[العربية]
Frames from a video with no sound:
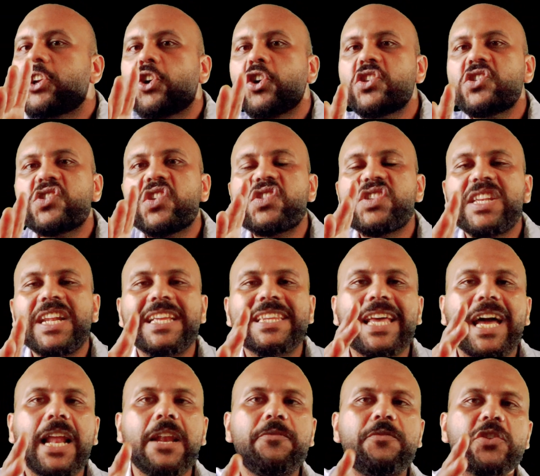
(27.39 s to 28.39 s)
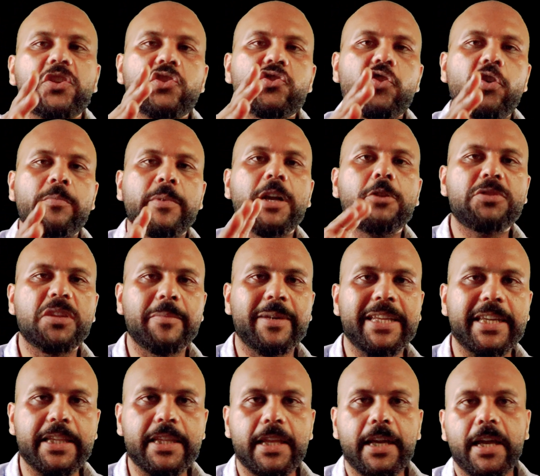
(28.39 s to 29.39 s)
القصه سنه
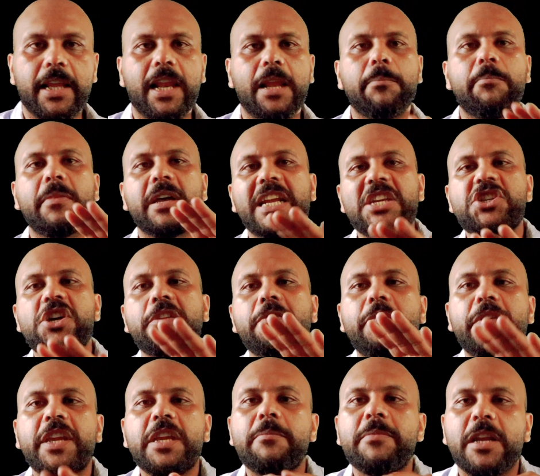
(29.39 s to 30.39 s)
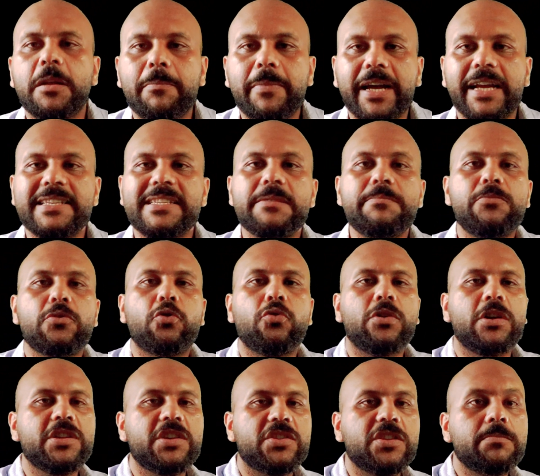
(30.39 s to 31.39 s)
1980 لما نشر فريق من الباحثين
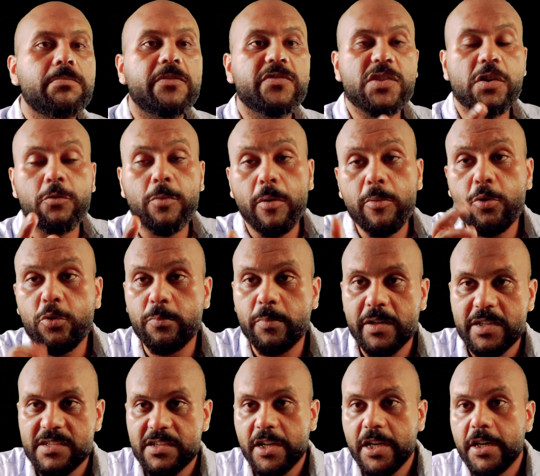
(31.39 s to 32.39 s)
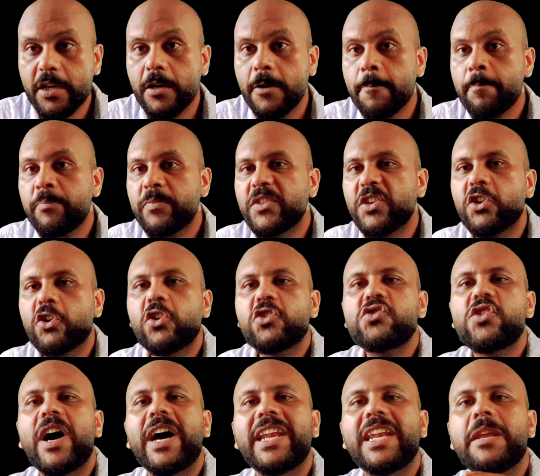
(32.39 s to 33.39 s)
بكليه الطب في sao باولو البرازيليه
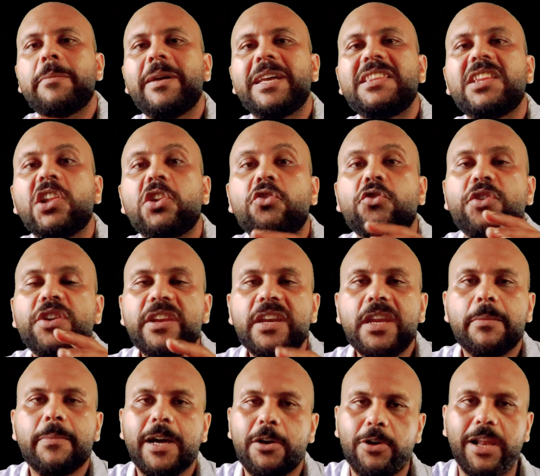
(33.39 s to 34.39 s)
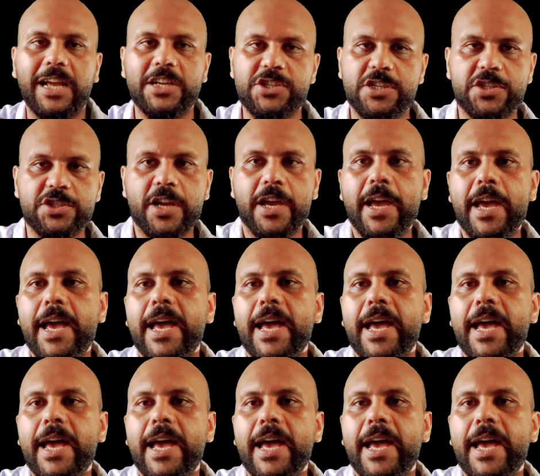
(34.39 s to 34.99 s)
دراسه عن نبات القنب او الحشيش